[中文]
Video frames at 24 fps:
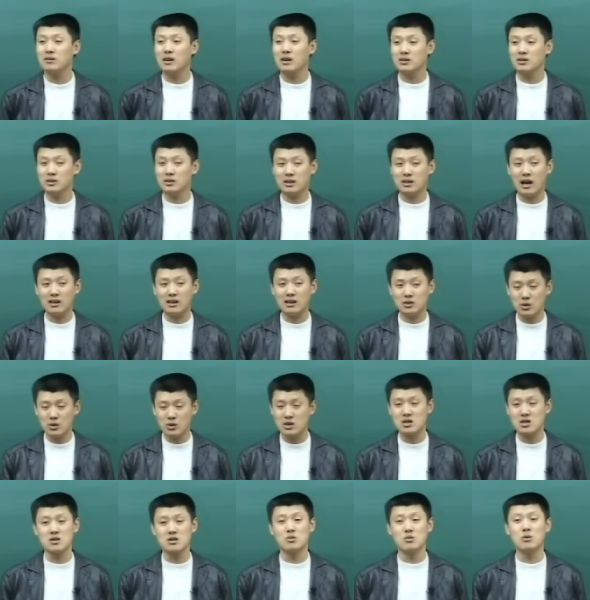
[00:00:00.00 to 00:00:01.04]
是吧？所以他这
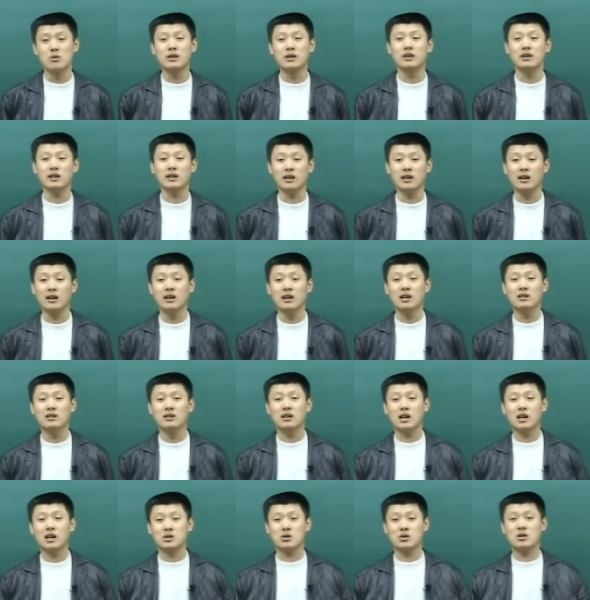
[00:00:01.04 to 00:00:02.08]
确实有问题，
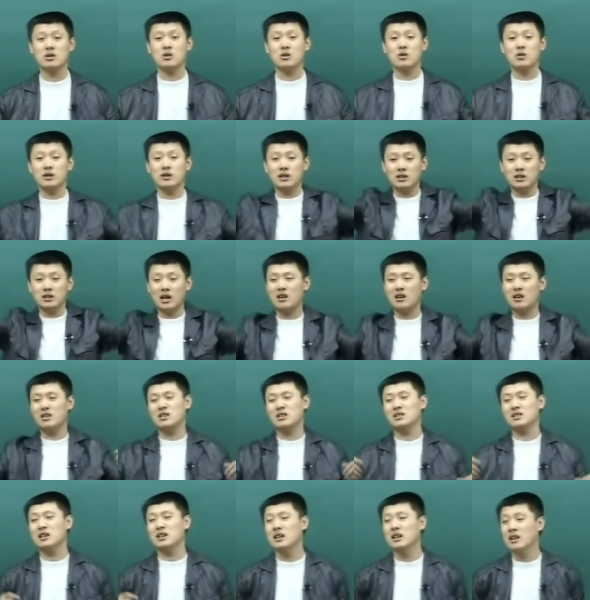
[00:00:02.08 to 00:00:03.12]
是吧？确实有问题。但是
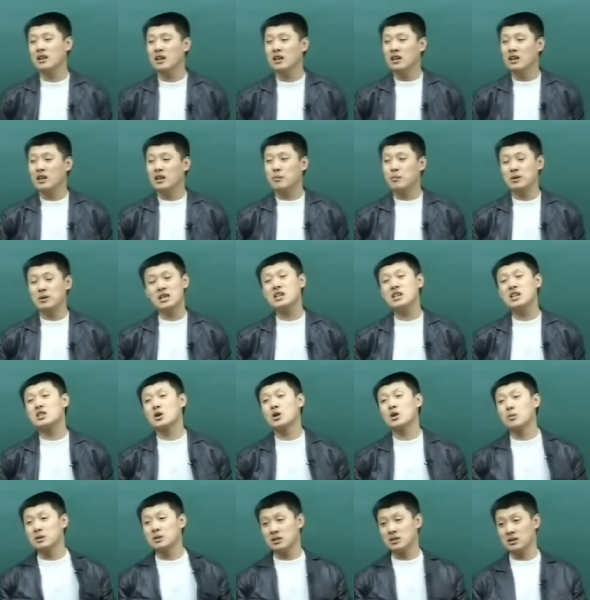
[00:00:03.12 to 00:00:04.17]
你你不坚
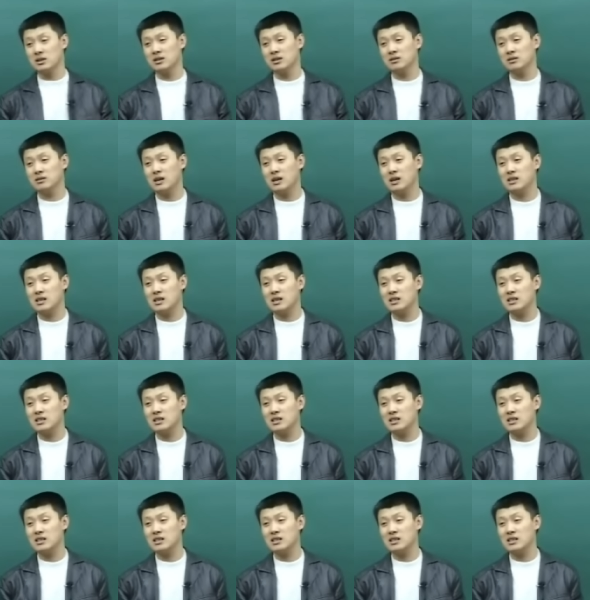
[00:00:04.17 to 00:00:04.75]
持又不行，是吧？